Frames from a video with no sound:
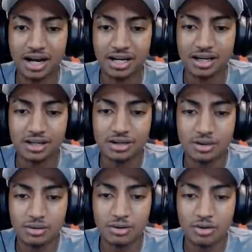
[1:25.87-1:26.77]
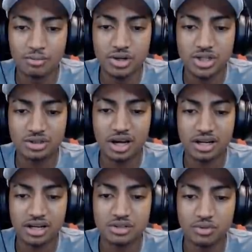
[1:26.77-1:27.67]
Ai. Meu instinto
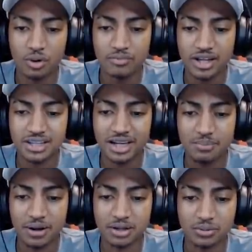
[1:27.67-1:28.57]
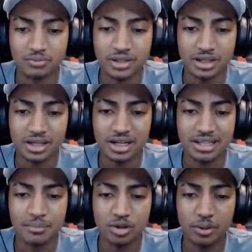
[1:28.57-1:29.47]
aranha ativou. Ele tá aqui perto.
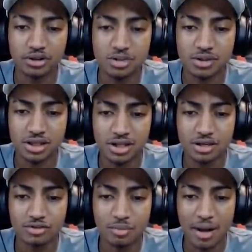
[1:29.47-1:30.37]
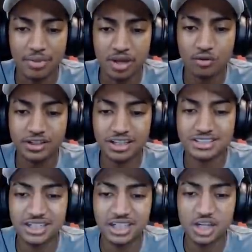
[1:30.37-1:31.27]
Ele tá muito perto de mim. Vamos lá. Eu vou
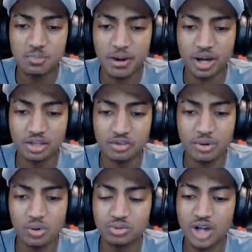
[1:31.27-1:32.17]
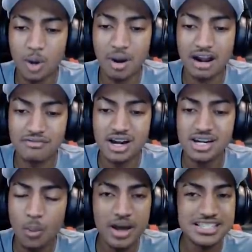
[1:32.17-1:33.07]
tentar sair daqui de perto. Vou me encontrar uma
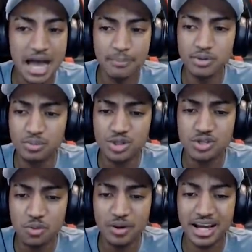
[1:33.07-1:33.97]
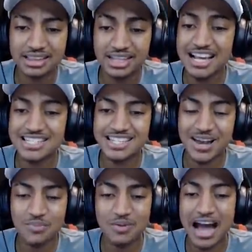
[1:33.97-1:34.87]
caverninha o mais rápido possível. Pegar três
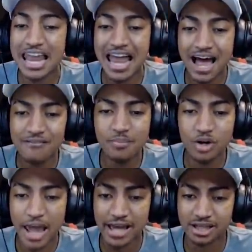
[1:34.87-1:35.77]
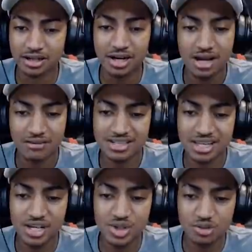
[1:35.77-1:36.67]
Iron, pegar lava e ir pro Nether. Vai
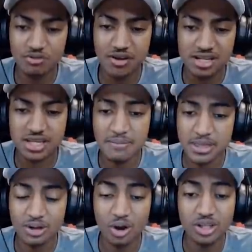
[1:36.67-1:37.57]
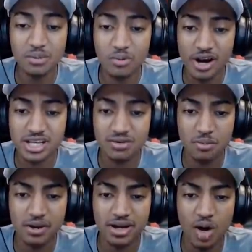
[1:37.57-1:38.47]
ser isso que eu vou fazer. E logo depois
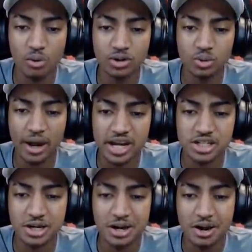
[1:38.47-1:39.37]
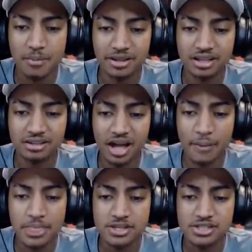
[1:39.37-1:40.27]
eu vou pegar o olho do End pra
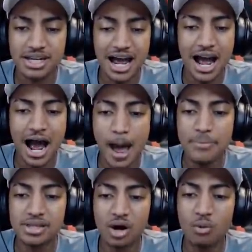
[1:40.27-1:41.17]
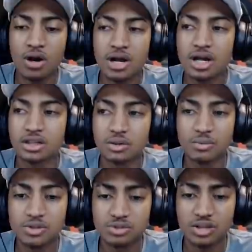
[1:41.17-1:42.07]
tentar zerar rapidão
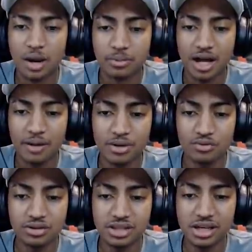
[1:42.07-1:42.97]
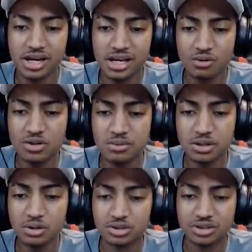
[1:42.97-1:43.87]
no mesmo tempo, tá? Eu vou ter aí alguns
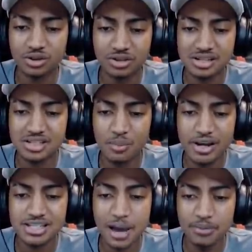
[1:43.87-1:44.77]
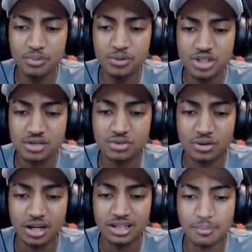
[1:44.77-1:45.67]
minutos, então eu tenho que ser o mais rápido
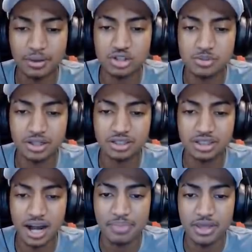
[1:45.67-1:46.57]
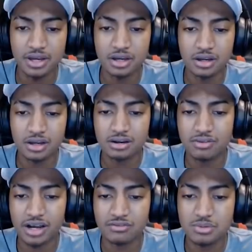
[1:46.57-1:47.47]
possível. Ele tá perto de mim, né? será?
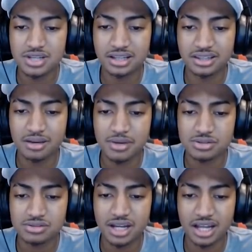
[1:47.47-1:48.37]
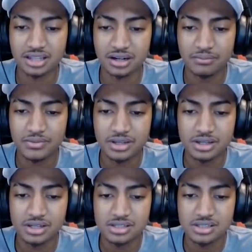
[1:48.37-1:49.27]
Vai, vamos usar a teia mesmo, dá nada.
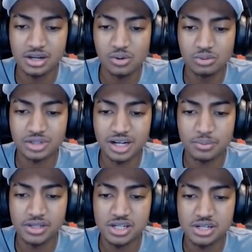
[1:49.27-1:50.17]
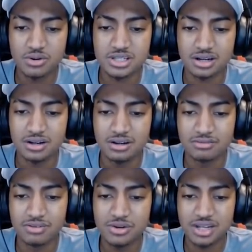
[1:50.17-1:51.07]
Se ele encontrar, depois a gente coisa.
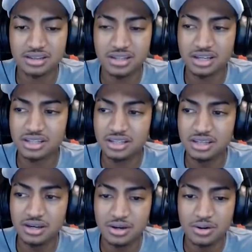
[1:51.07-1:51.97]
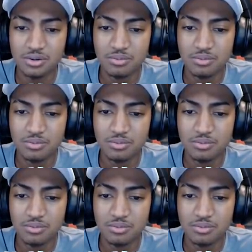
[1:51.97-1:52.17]
Vai usar T aqui.